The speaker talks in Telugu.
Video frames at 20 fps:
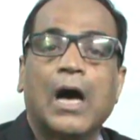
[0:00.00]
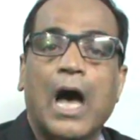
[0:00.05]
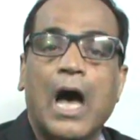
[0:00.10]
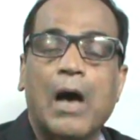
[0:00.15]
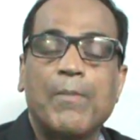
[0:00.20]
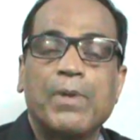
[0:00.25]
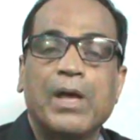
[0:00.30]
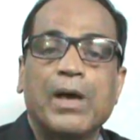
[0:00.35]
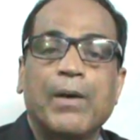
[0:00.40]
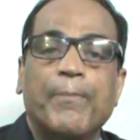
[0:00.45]

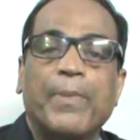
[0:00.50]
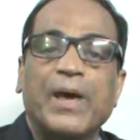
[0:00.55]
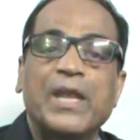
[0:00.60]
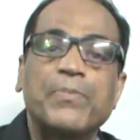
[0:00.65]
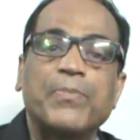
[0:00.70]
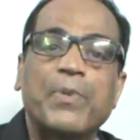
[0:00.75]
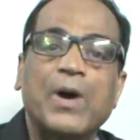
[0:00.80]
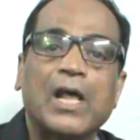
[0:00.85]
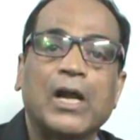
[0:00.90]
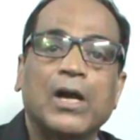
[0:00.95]
ఆమె
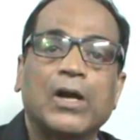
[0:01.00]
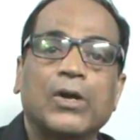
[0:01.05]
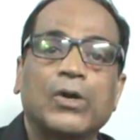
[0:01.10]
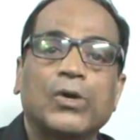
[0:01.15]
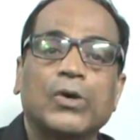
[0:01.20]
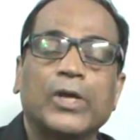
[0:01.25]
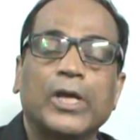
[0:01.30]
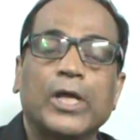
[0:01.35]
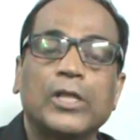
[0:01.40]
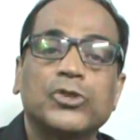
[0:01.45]

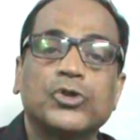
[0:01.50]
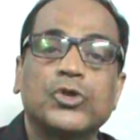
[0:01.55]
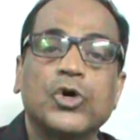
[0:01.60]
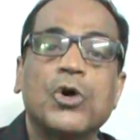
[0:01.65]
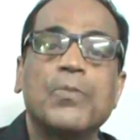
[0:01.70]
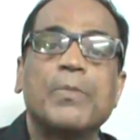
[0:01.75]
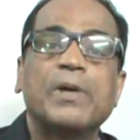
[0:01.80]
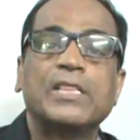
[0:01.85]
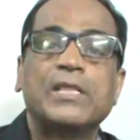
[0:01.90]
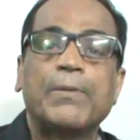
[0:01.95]
పరిపాలనలో
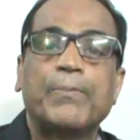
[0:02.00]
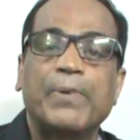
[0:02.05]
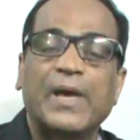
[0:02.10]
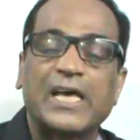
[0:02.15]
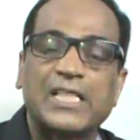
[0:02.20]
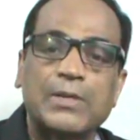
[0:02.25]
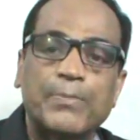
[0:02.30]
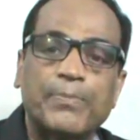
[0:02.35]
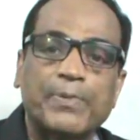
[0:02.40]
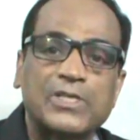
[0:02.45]
ఎంతోమంది
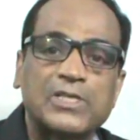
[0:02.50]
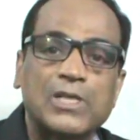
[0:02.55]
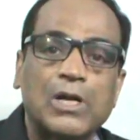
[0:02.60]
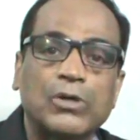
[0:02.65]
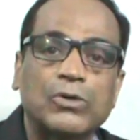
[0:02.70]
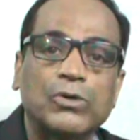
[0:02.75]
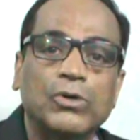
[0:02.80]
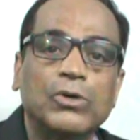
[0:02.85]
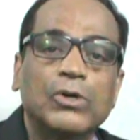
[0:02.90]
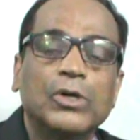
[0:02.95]
పేద
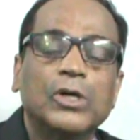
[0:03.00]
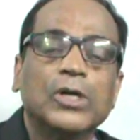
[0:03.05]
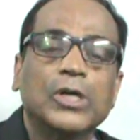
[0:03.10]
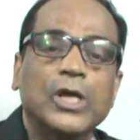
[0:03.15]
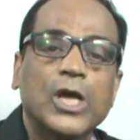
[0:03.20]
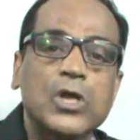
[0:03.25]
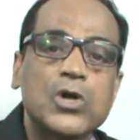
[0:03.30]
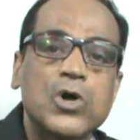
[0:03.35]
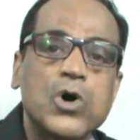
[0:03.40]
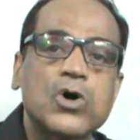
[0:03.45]
ప్రజలకు
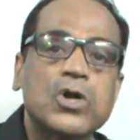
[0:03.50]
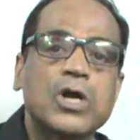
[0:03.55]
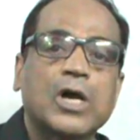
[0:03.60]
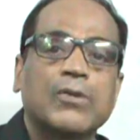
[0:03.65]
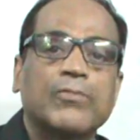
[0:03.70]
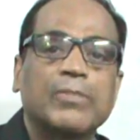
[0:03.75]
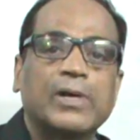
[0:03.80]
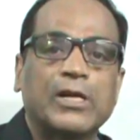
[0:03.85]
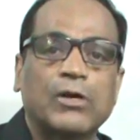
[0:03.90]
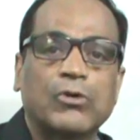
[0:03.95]
ఎన్నో
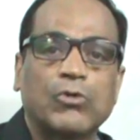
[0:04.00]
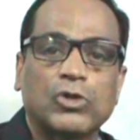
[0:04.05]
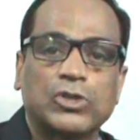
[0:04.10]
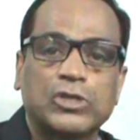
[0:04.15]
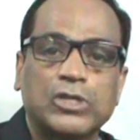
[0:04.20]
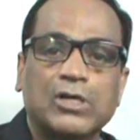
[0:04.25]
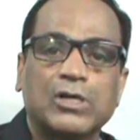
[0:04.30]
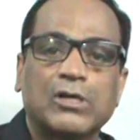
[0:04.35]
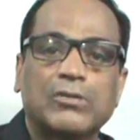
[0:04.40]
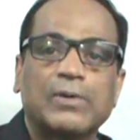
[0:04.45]
రకమైన కొత్త
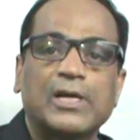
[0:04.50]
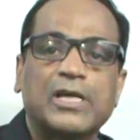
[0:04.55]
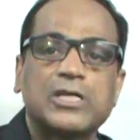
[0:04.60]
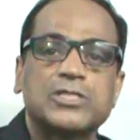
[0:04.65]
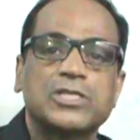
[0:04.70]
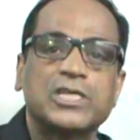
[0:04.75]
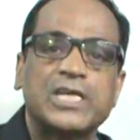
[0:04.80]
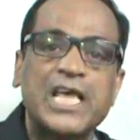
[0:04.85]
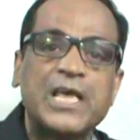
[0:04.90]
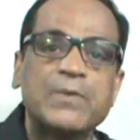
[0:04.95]
రకమైన
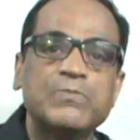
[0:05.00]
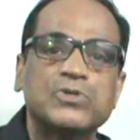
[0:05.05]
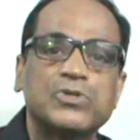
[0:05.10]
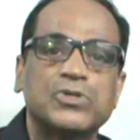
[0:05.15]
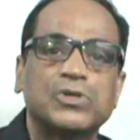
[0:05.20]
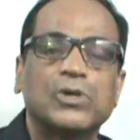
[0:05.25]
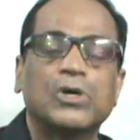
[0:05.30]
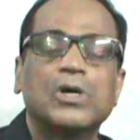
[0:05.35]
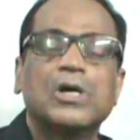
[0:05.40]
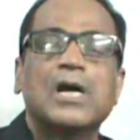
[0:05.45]

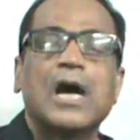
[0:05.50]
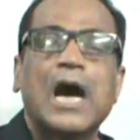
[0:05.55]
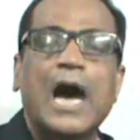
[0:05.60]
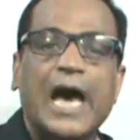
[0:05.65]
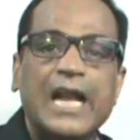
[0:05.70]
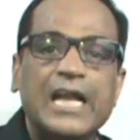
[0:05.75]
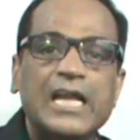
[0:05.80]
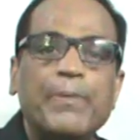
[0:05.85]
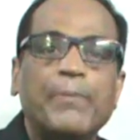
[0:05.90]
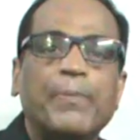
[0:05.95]
స్కీమ్స్
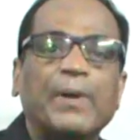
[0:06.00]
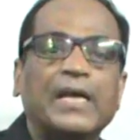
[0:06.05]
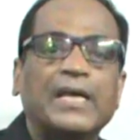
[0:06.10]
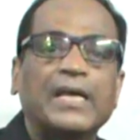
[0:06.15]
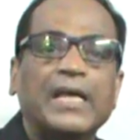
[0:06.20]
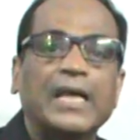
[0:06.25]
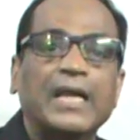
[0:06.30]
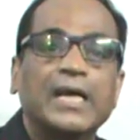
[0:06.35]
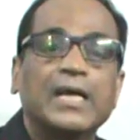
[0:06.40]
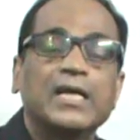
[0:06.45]
అన్నీ
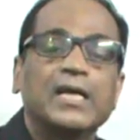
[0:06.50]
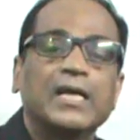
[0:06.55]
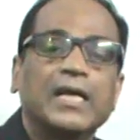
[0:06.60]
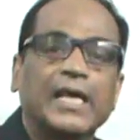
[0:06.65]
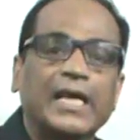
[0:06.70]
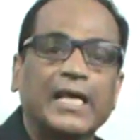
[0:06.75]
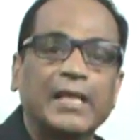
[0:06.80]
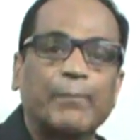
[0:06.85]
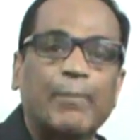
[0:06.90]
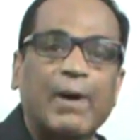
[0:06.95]
పెట్టి
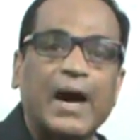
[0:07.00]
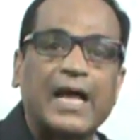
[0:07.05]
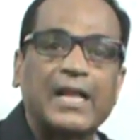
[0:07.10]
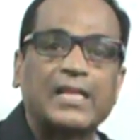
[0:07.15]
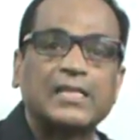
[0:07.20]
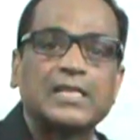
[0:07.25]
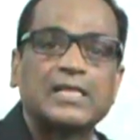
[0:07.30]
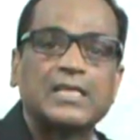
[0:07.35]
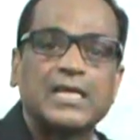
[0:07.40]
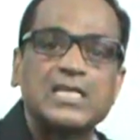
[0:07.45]
ఈ
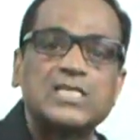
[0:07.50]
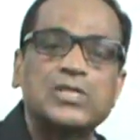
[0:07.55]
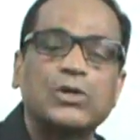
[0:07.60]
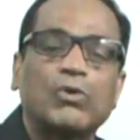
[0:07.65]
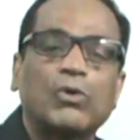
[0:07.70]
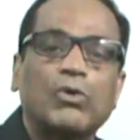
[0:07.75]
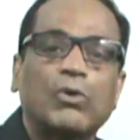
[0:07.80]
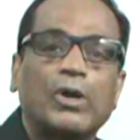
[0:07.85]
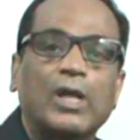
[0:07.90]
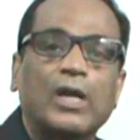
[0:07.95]

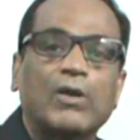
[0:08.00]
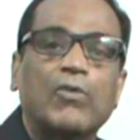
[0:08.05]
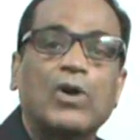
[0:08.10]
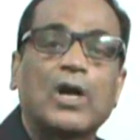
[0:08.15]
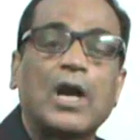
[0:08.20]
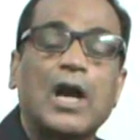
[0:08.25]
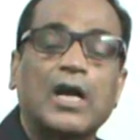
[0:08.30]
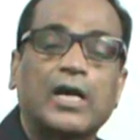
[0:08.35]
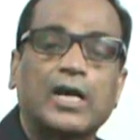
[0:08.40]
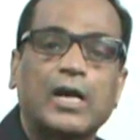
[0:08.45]
భారతదేశంలోనే ఒక
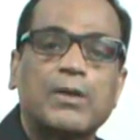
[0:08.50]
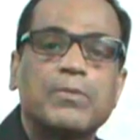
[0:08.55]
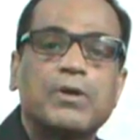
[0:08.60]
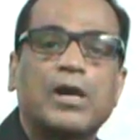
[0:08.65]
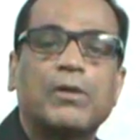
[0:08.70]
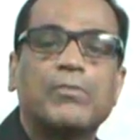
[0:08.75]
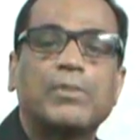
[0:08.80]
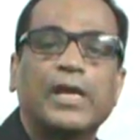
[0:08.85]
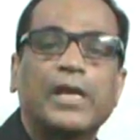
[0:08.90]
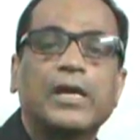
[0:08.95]

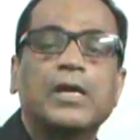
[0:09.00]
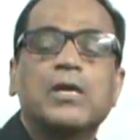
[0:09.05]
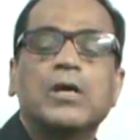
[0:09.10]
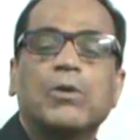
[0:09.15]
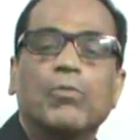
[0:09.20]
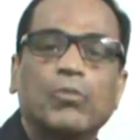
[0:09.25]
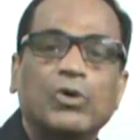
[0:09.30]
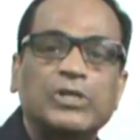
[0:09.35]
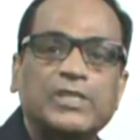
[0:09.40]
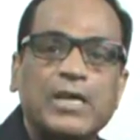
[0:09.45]
అగ్రగమి
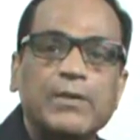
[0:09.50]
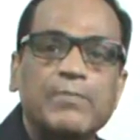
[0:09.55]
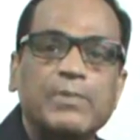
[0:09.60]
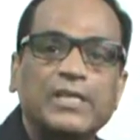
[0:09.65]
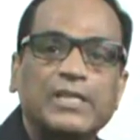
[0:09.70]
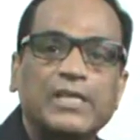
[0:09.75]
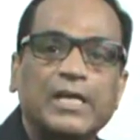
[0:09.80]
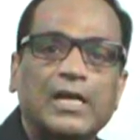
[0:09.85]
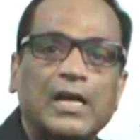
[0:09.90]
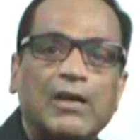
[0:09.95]

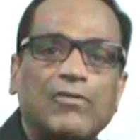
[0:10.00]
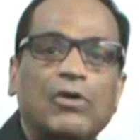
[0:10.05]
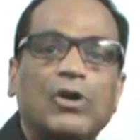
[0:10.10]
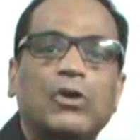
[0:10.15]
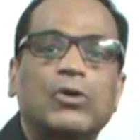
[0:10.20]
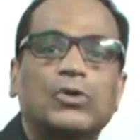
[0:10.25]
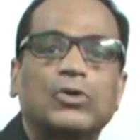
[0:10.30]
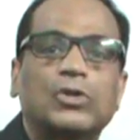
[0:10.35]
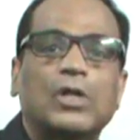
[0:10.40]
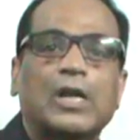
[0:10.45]
ముఖ్యమంత్రిగా
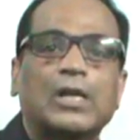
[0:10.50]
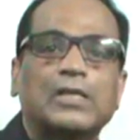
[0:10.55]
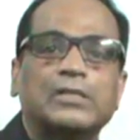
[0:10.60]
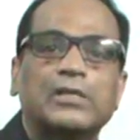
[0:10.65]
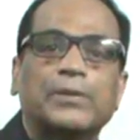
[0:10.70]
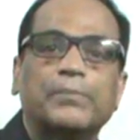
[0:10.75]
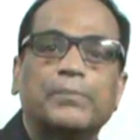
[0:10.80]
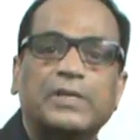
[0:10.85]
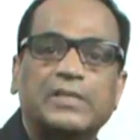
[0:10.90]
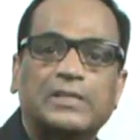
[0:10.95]
వెలుకొందాలని
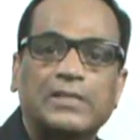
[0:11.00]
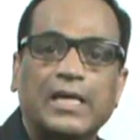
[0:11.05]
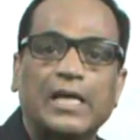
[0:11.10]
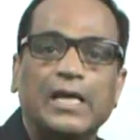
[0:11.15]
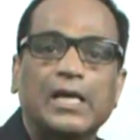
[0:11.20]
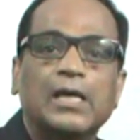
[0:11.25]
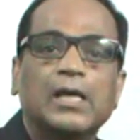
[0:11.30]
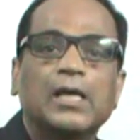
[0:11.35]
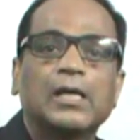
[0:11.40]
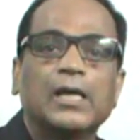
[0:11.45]
చెప్పేసి
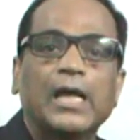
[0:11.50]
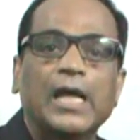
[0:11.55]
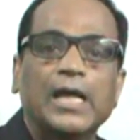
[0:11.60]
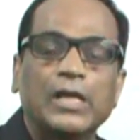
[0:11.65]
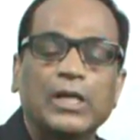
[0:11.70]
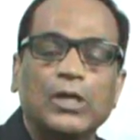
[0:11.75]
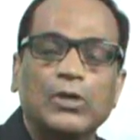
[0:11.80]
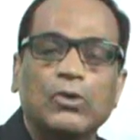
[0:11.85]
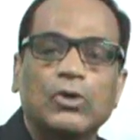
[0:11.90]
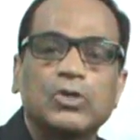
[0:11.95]
నేను
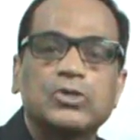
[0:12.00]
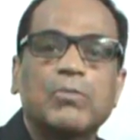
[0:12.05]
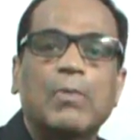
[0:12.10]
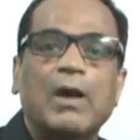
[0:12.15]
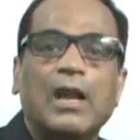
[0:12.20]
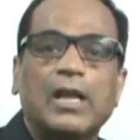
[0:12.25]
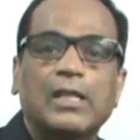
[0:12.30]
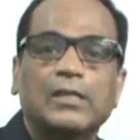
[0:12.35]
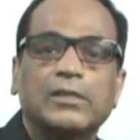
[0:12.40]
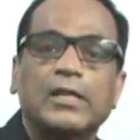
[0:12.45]
ఈరోజు
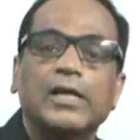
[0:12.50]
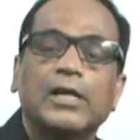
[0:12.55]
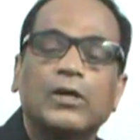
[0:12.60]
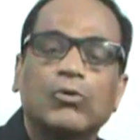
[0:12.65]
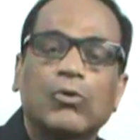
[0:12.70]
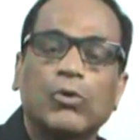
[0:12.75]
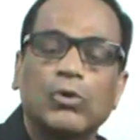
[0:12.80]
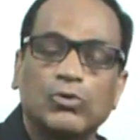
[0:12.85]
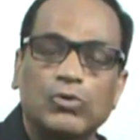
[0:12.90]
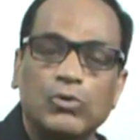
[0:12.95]
మళ్ళా తిరిగి
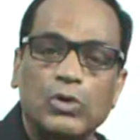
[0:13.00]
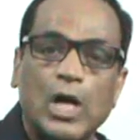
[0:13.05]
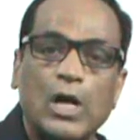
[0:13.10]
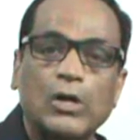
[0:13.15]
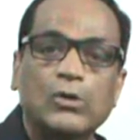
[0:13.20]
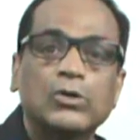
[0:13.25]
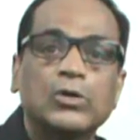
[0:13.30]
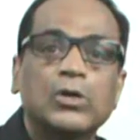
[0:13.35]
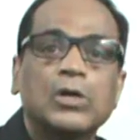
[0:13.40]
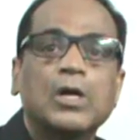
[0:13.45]

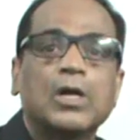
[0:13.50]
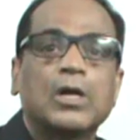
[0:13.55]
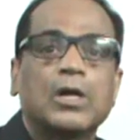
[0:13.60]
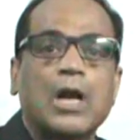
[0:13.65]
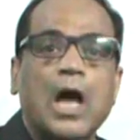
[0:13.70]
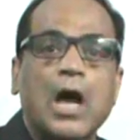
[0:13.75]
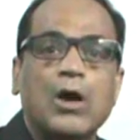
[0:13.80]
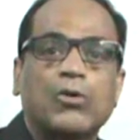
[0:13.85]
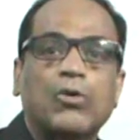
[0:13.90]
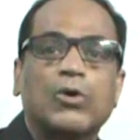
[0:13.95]
కోరుకున్నాను
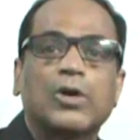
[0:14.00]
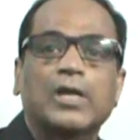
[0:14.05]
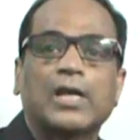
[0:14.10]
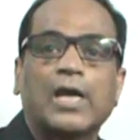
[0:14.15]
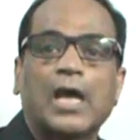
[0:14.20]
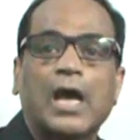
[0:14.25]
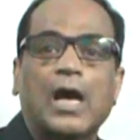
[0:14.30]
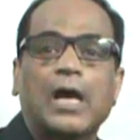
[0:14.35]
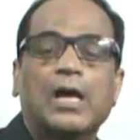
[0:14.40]
నా కోరిక